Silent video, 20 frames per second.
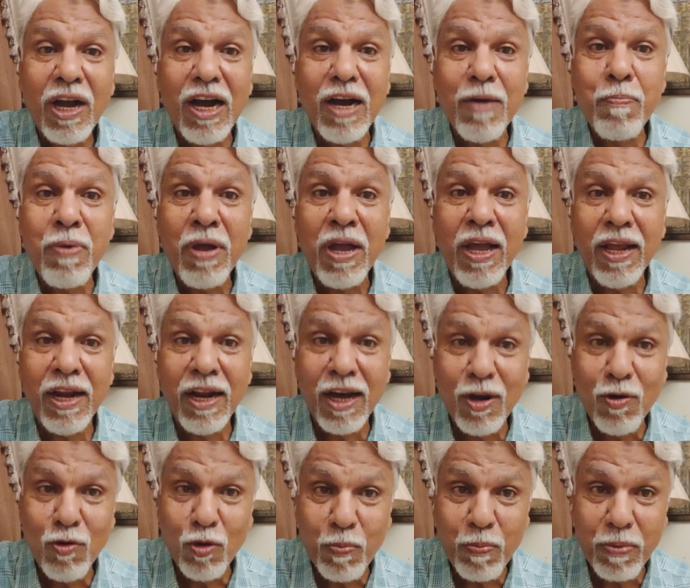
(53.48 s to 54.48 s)
आप
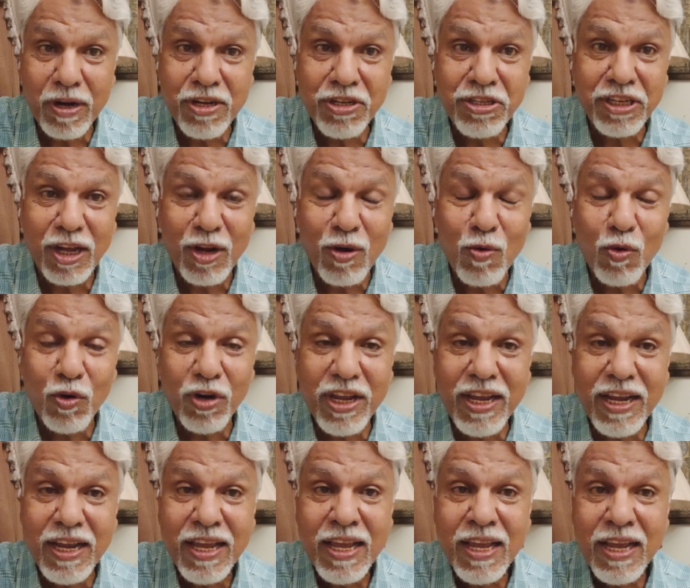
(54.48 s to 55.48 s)
हैरान और परेशान
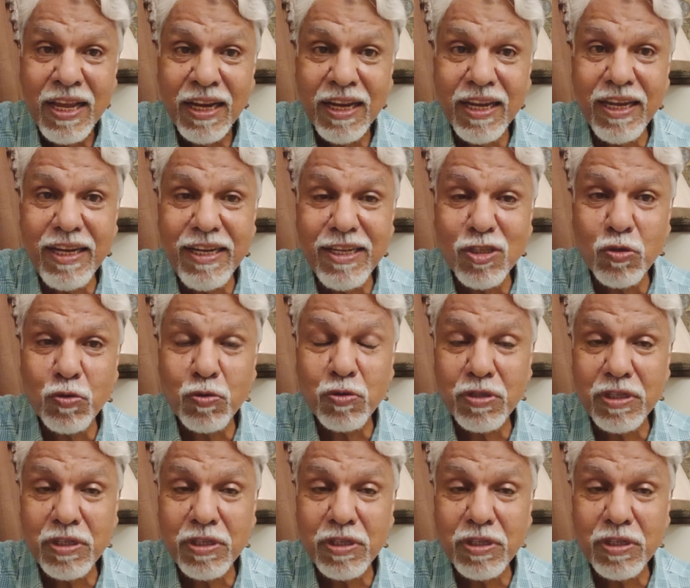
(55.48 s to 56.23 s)
होंगे कि इस